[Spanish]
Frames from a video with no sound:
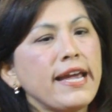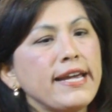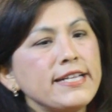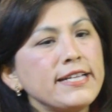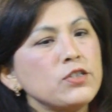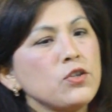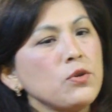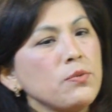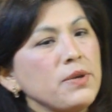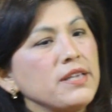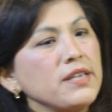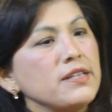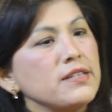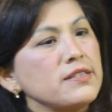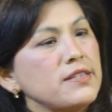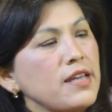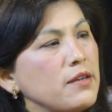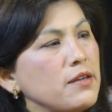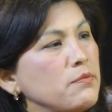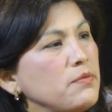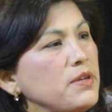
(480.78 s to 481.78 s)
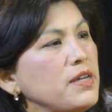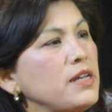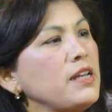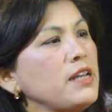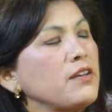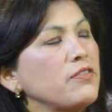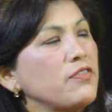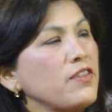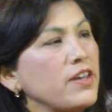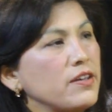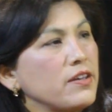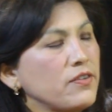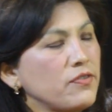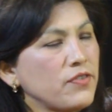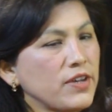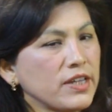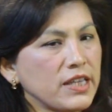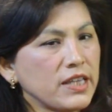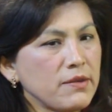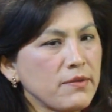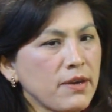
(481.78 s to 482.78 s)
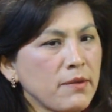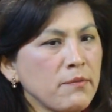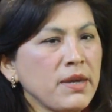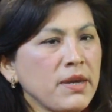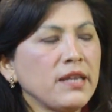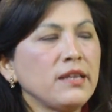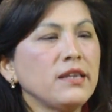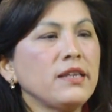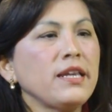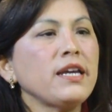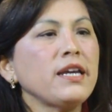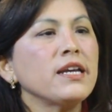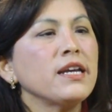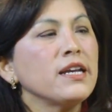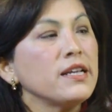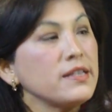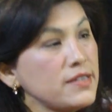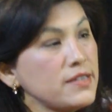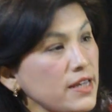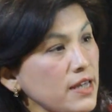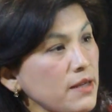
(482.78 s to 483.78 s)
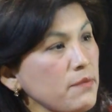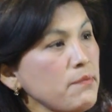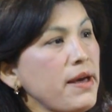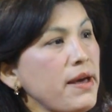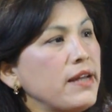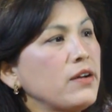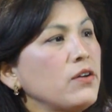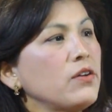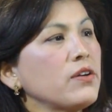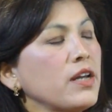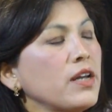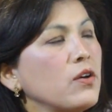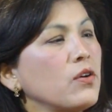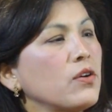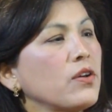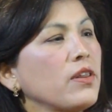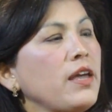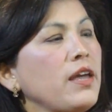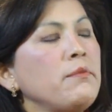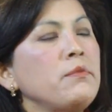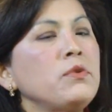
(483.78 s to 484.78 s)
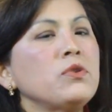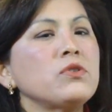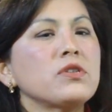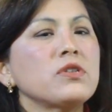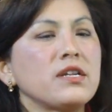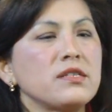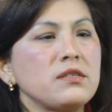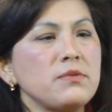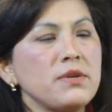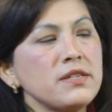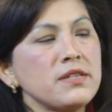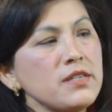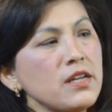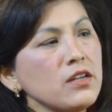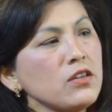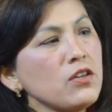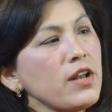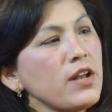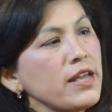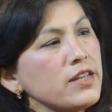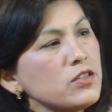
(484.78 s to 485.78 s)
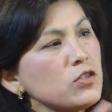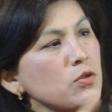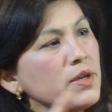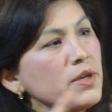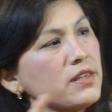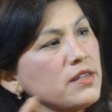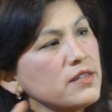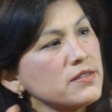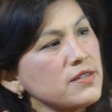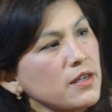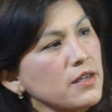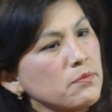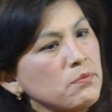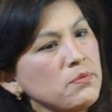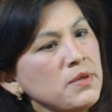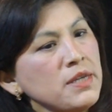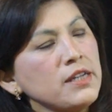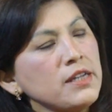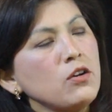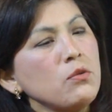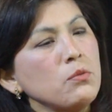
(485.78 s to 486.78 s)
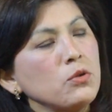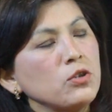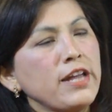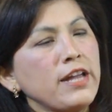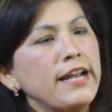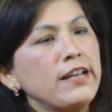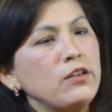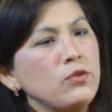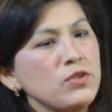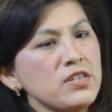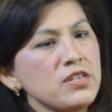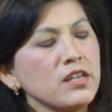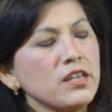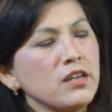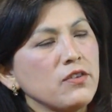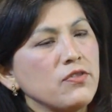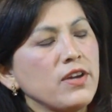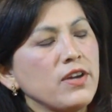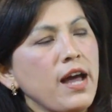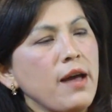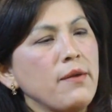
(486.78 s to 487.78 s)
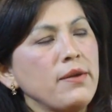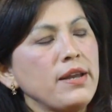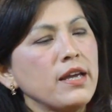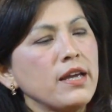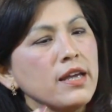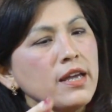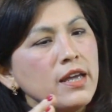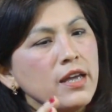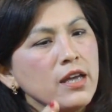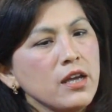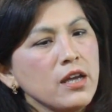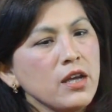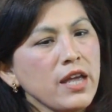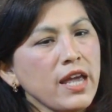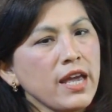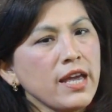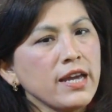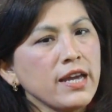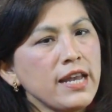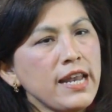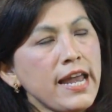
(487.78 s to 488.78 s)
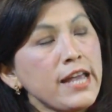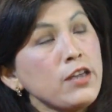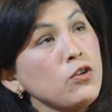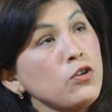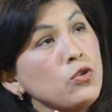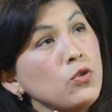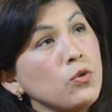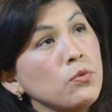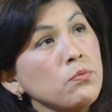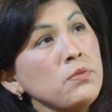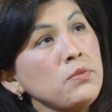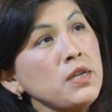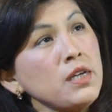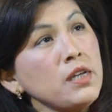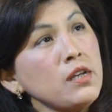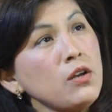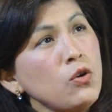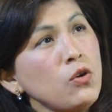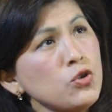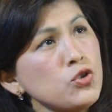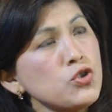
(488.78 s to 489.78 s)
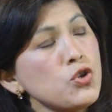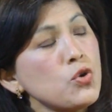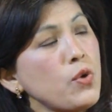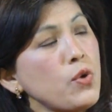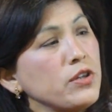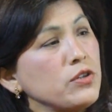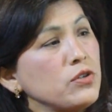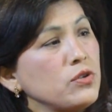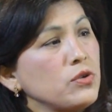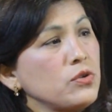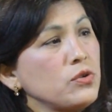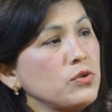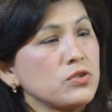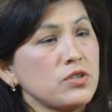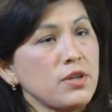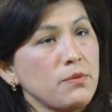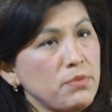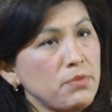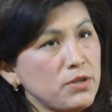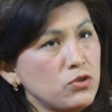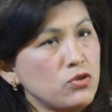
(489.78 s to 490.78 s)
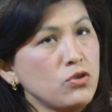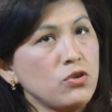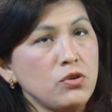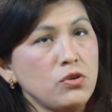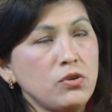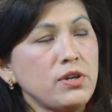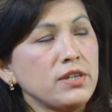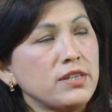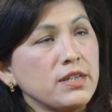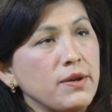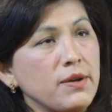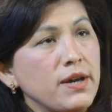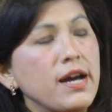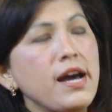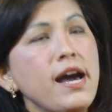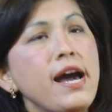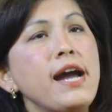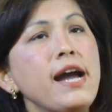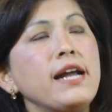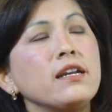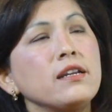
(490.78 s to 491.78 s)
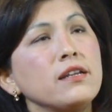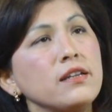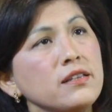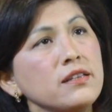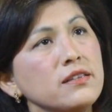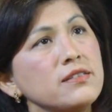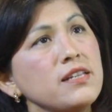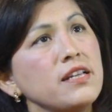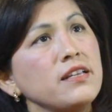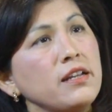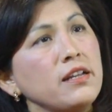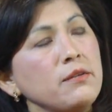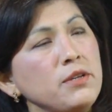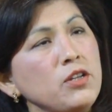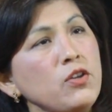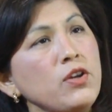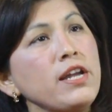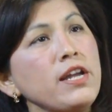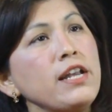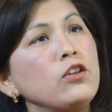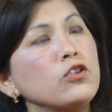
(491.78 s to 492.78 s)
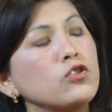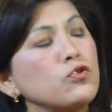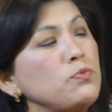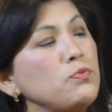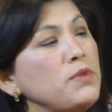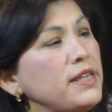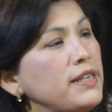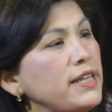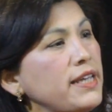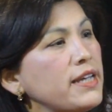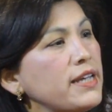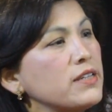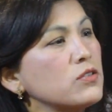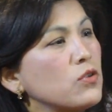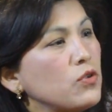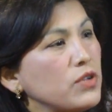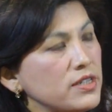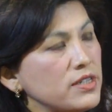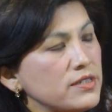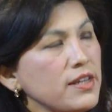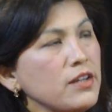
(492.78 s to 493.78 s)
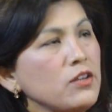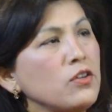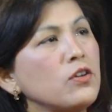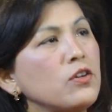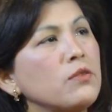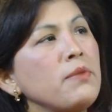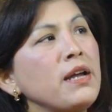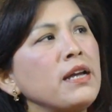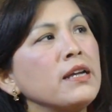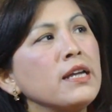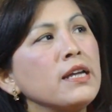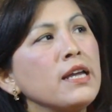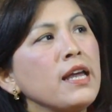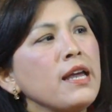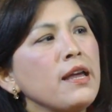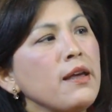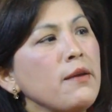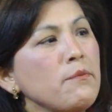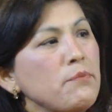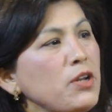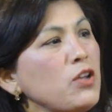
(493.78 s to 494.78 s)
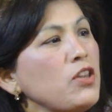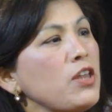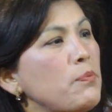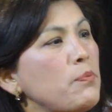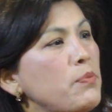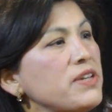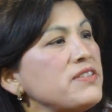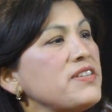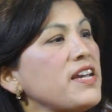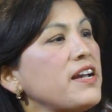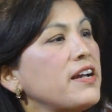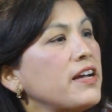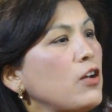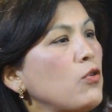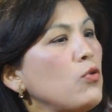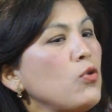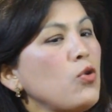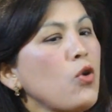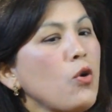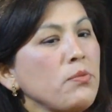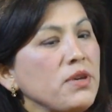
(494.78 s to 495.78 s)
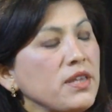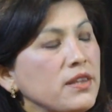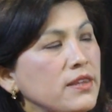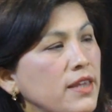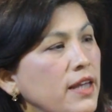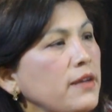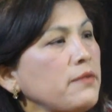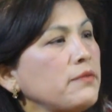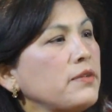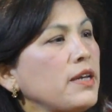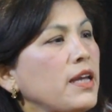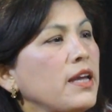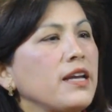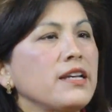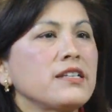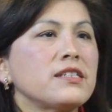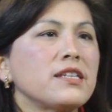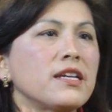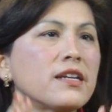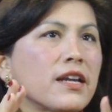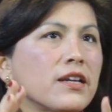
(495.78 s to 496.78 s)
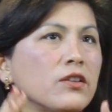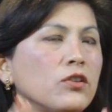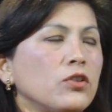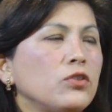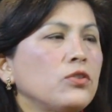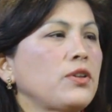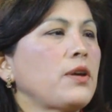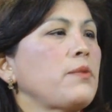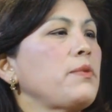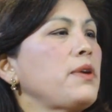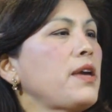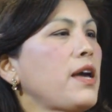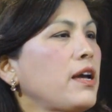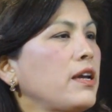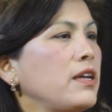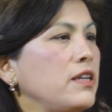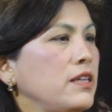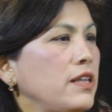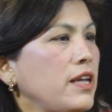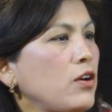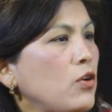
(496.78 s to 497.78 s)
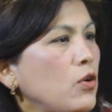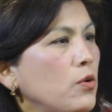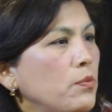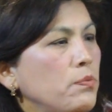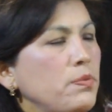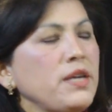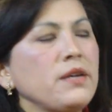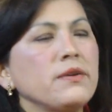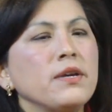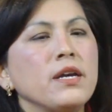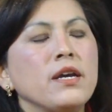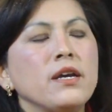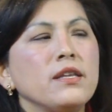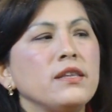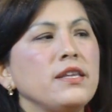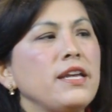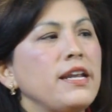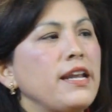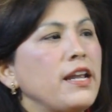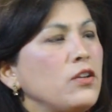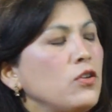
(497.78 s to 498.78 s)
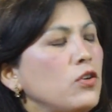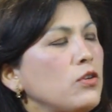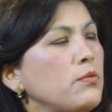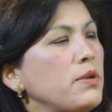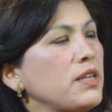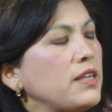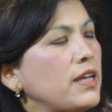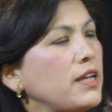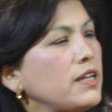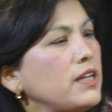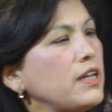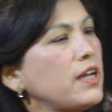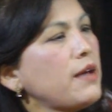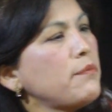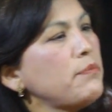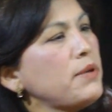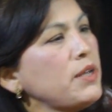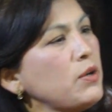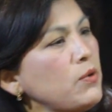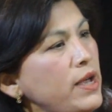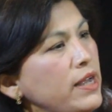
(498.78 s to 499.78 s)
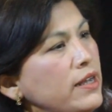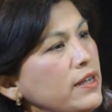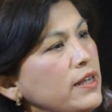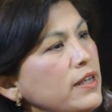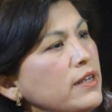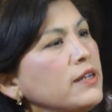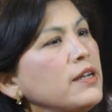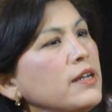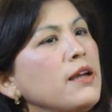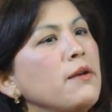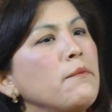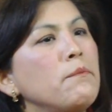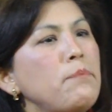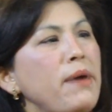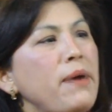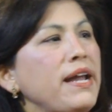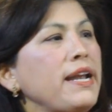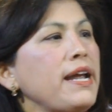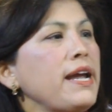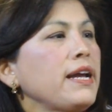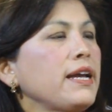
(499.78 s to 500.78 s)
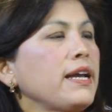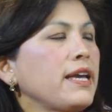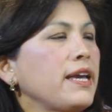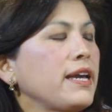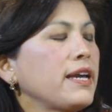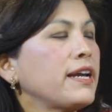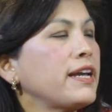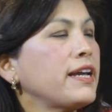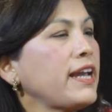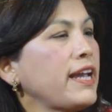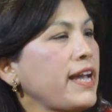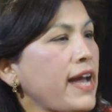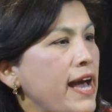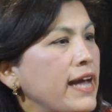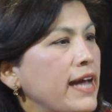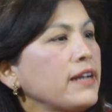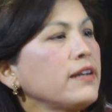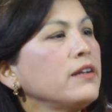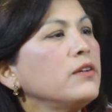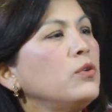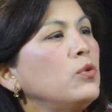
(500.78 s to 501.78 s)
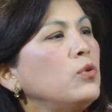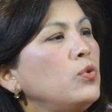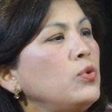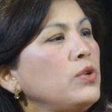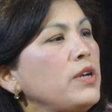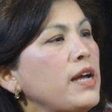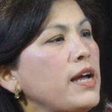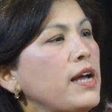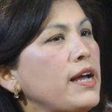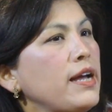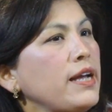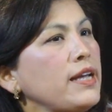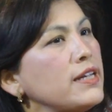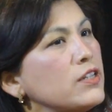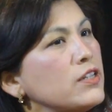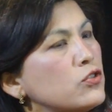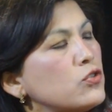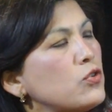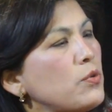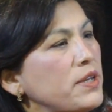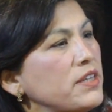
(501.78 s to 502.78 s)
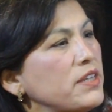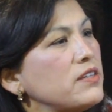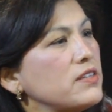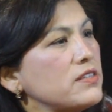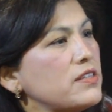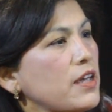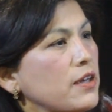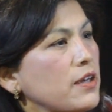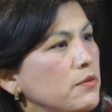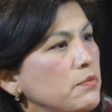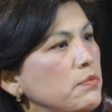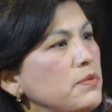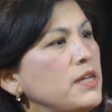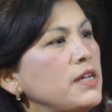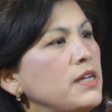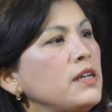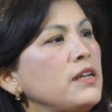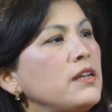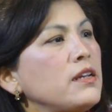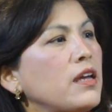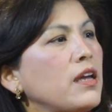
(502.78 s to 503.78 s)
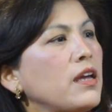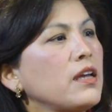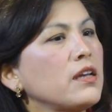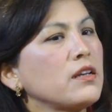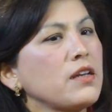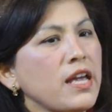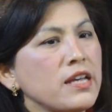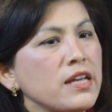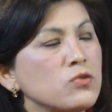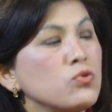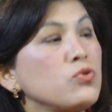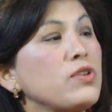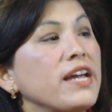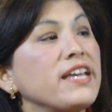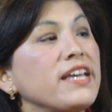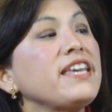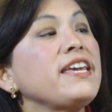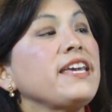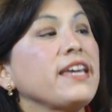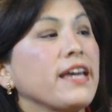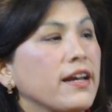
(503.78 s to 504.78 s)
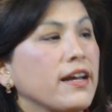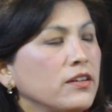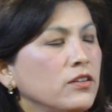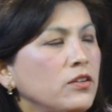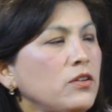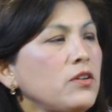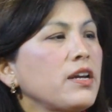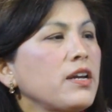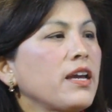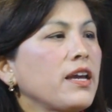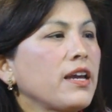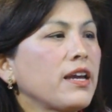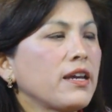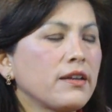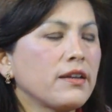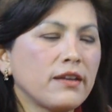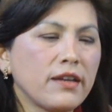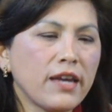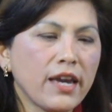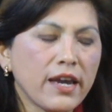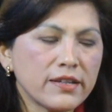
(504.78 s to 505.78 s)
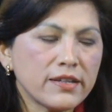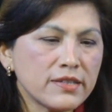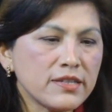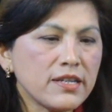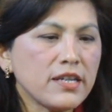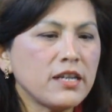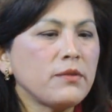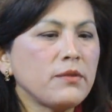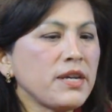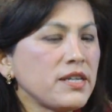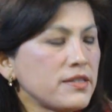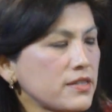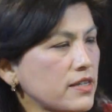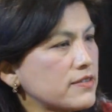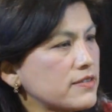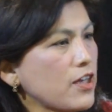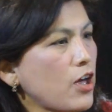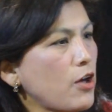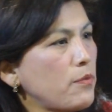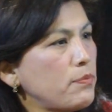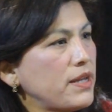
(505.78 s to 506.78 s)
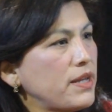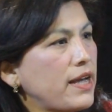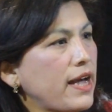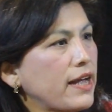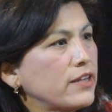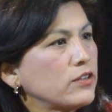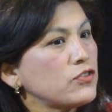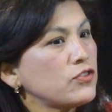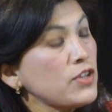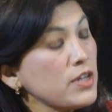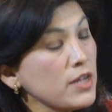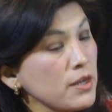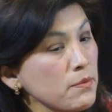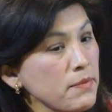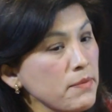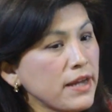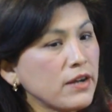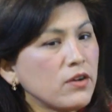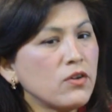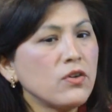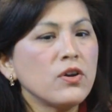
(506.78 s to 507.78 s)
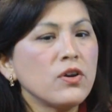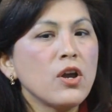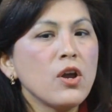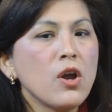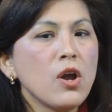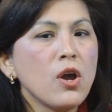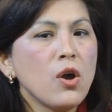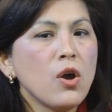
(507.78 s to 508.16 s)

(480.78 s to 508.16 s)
la ISO 26000 efectivamente. Sin embargo, recordemos que si bien es cierto la ISO 26000 como tal no es certificable, en el año 2008 cuando se empezó a trabajar, se terminó en el 2010 con esta norma, pero después se creó un comité, en ese rato todavía en copy de la norma técnica peruana, para eh, crear una ISO 26000 que es una guía ¿no? que, que, sirve y se estaba aplicando. Sin embargo,